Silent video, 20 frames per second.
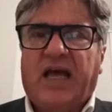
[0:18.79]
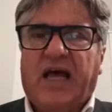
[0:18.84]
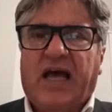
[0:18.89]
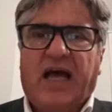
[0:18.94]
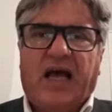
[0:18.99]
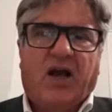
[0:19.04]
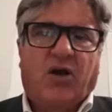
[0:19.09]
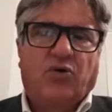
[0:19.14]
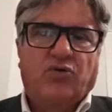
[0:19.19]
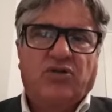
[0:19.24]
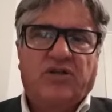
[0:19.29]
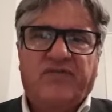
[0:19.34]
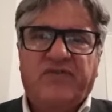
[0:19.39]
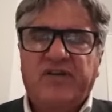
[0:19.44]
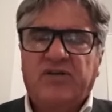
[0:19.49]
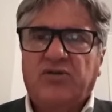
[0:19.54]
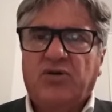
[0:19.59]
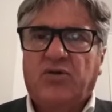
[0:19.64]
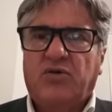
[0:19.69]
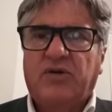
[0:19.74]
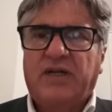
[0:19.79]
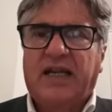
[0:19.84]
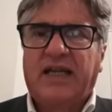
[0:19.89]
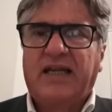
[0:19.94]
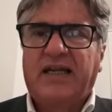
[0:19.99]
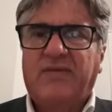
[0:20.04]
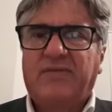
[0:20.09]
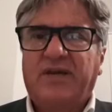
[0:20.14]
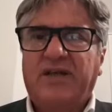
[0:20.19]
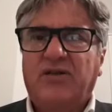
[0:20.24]
ha condiviso un
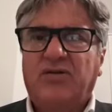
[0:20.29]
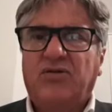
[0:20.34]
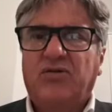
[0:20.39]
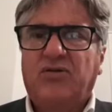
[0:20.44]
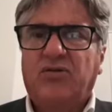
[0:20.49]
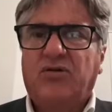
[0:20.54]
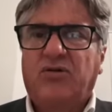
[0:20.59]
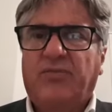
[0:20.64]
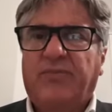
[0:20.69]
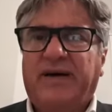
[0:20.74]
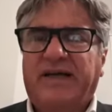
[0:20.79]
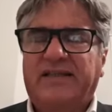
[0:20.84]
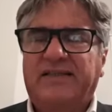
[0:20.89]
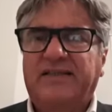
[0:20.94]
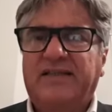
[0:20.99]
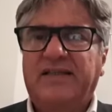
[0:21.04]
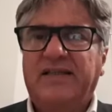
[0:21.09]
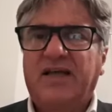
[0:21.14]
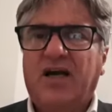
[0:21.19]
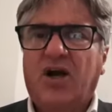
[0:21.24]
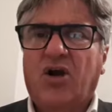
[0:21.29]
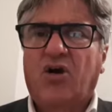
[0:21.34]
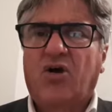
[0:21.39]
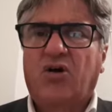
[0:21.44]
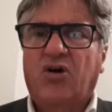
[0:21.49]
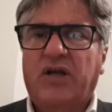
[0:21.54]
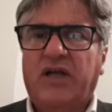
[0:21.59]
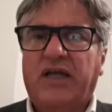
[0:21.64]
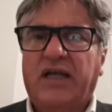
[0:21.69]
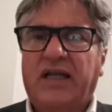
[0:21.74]
allenamento partita
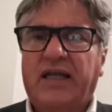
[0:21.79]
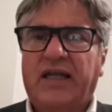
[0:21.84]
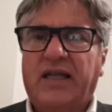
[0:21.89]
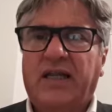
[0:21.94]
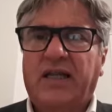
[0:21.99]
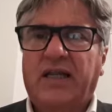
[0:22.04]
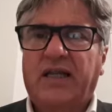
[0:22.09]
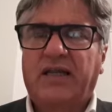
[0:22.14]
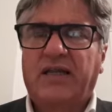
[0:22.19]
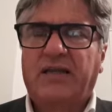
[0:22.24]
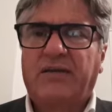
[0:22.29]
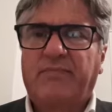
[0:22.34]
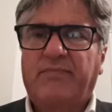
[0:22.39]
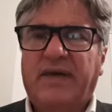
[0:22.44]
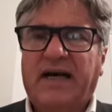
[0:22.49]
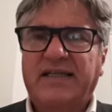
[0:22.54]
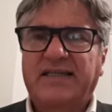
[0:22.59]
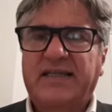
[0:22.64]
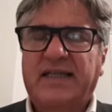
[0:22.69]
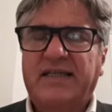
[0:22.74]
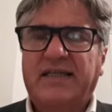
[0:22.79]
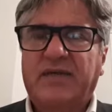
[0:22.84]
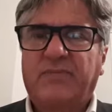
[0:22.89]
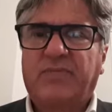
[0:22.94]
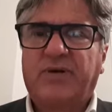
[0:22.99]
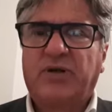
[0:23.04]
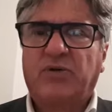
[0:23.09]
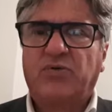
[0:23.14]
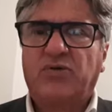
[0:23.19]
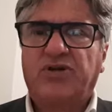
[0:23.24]
con il Basket
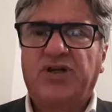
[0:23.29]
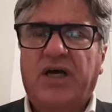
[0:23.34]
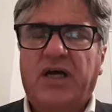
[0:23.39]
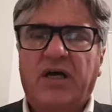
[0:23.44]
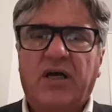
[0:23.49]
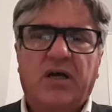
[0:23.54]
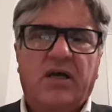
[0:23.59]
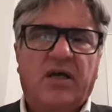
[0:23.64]
Perugia.